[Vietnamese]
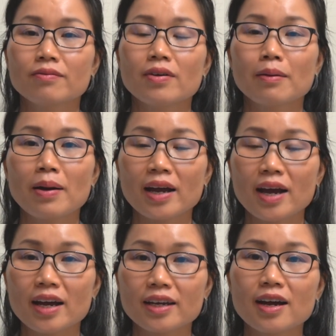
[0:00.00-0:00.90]
và bạn
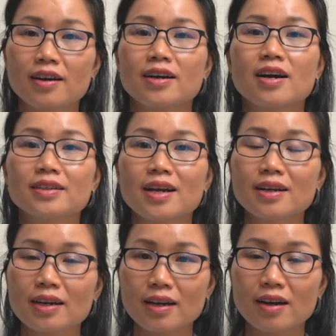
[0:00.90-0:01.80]
hãy cần cân nhắc
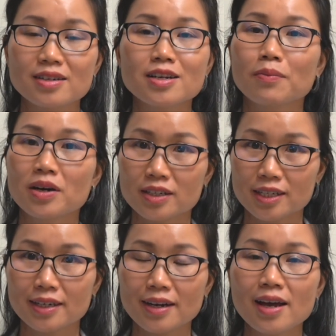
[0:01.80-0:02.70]
cẩn trọng hơn
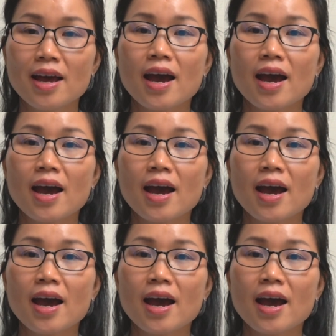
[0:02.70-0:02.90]
nữa